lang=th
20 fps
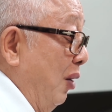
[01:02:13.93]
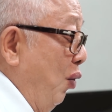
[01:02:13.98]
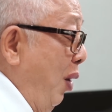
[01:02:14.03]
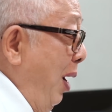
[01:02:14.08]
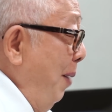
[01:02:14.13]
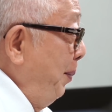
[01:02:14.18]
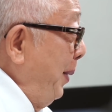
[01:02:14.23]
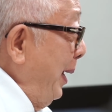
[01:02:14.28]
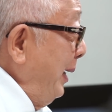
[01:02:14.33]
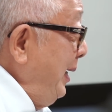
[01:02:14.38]

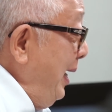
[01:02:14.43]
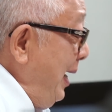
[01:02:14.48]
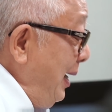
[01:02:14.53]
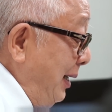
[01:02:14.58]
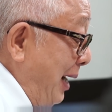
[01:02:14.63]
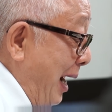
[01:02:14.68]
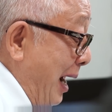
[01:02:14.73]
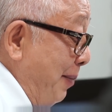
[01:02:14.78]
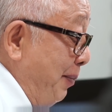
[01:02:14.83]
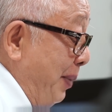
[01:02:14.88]
ว่าประเทศ
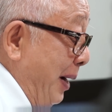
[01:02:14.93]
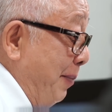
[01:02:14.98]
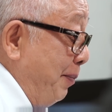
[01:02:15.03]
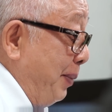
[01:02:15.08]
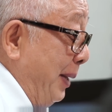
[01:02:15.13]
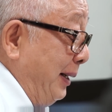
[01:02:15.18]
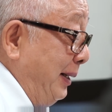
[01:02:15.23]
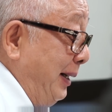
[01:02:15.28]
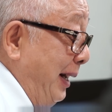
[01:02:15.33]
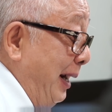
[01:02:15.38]
ไทยเป็น
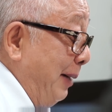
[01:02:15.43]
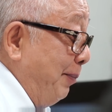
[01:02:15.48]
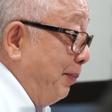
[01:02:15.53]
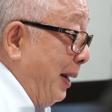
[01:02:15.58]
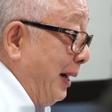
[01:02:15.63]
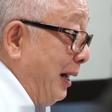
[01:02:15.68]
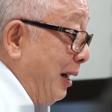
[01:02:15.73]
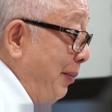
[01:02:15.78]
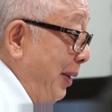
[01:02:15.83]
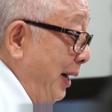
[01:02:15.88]
ประเทศ
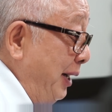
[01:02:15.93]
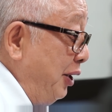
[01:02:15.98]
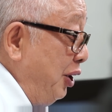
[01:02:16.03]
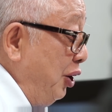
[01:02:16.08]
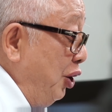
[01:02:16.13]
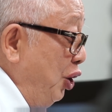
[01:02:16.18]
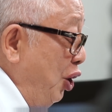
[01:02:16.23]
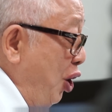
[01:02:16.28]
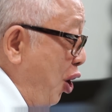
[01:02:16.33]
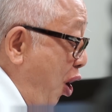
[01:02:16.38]
พันธมิตร
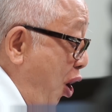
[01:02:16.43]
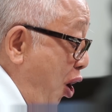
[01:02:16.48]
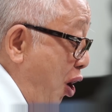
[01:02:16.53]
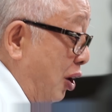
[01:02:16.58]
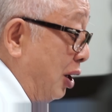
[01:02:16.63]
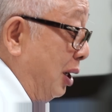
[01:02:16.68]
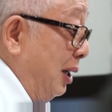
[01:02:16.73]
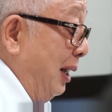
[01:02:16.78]
นอก